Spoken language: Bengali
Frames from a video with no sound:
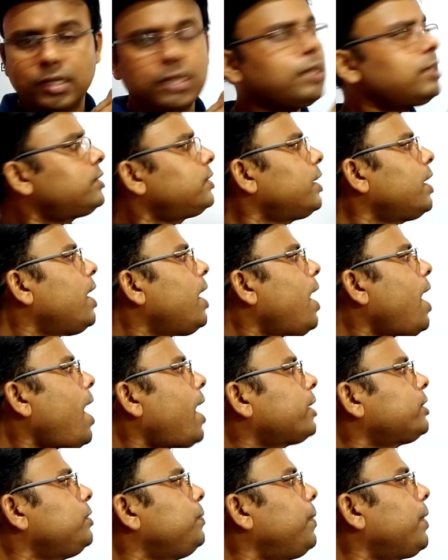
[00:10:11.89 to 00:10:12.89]
ঠিক আছে
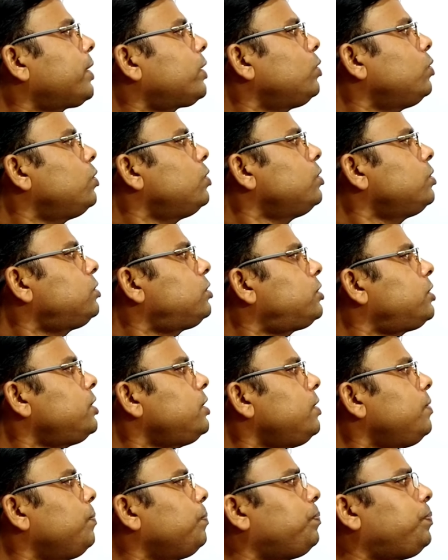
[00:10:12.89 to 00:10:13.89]
আদি বেগ হচ্ছে
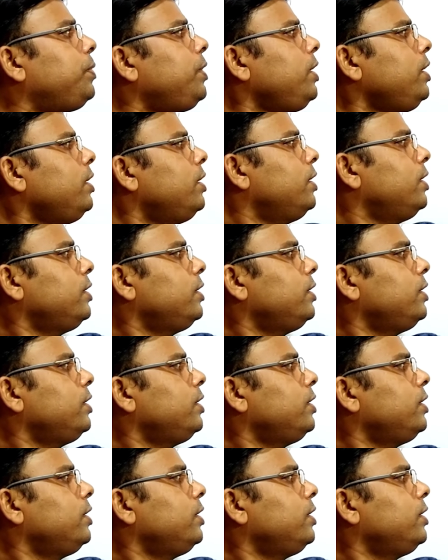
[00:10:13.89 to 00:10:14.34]
বি